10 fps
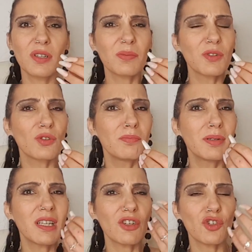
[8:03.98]
ist mit so einem
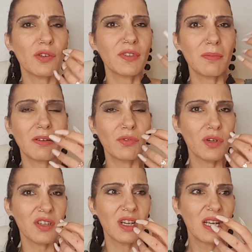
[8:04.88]
Bitterstoff, den man
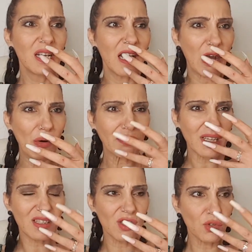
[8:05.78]
wirklich auf
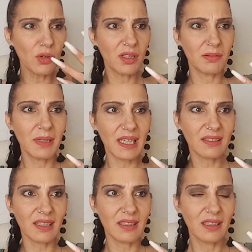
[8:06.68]
der Zunge
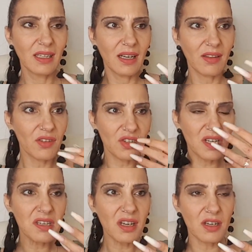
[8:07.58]
gemerkt hat. Also ich
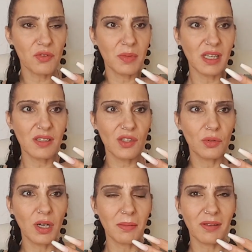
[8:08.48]
rieche ja nicht mit der
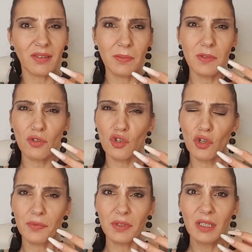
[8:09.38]
Zunge, aber es gibt so
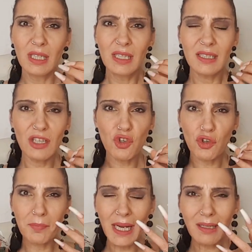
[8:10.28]
Stoffe, die
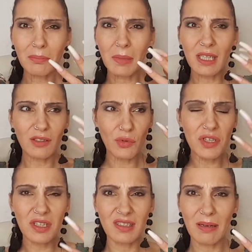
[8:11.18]
schmeckt man durch
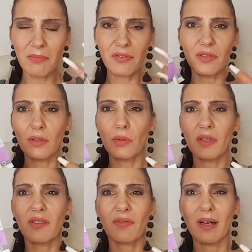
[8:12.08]
die Dämpfe und
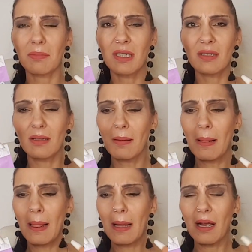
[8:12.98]
es war mir,
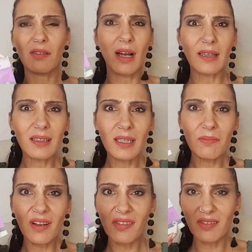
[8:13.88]
also angenehm
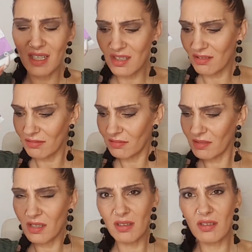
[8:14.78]
war es nicht.
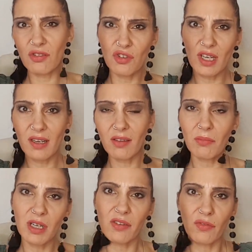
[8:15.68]
Ich stelle das
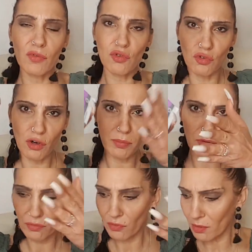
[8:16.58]
mal zwischen Top
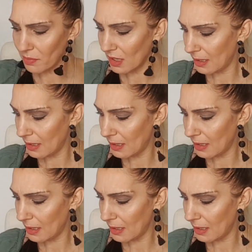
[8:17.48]
und Flop,